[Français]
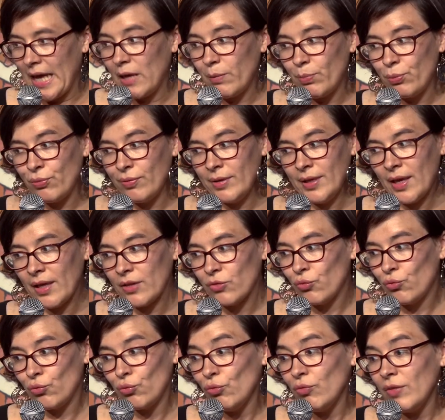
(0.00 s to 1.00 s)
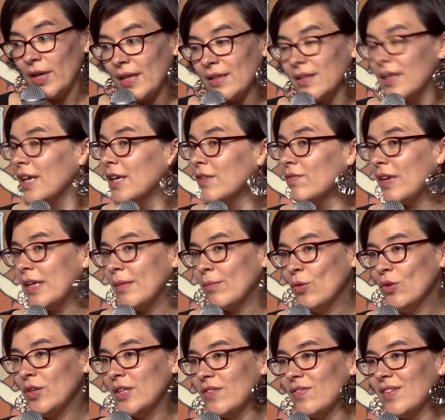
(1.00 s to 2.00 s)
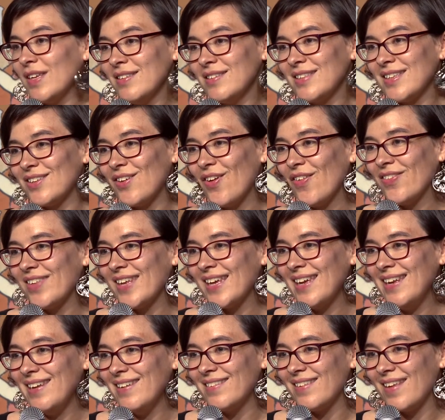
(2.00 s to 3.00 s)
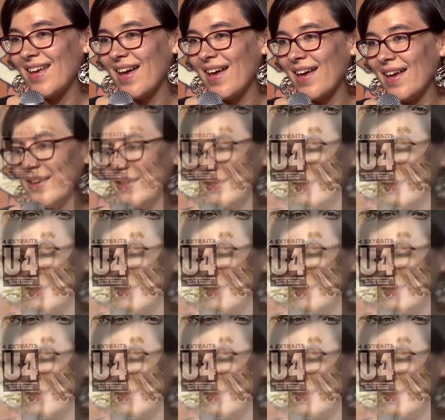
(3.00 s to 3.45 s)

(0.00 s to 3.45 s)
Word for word: Et puis un tout dernier événement qui vient de cette rentrée littéraire,